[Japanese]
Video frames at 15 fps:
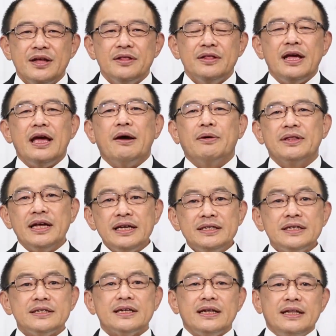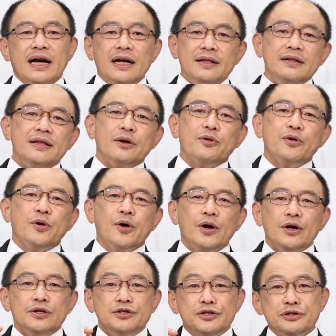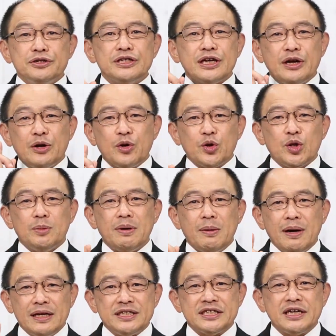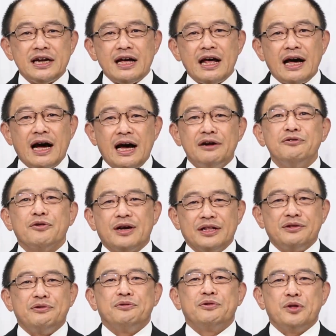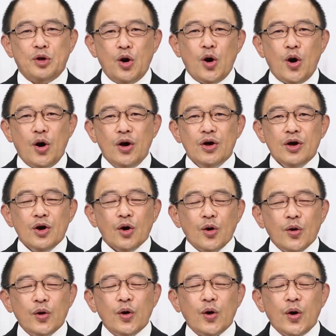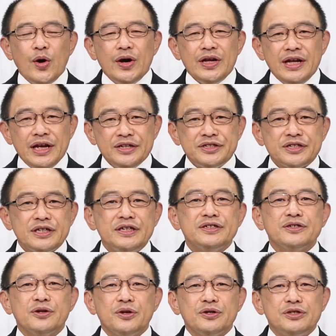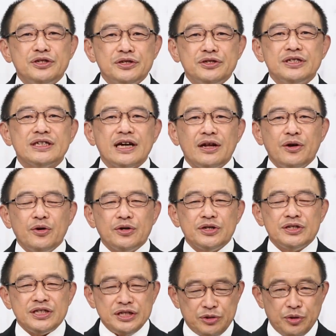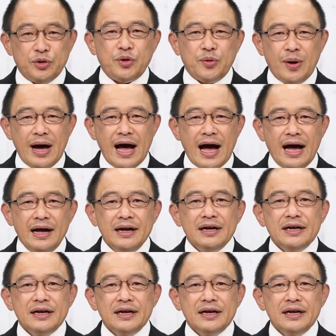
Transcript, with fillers: で私たちが何でこの十字架の言葉は力があるのかというとこのイエス・キリストの十字架の死というのは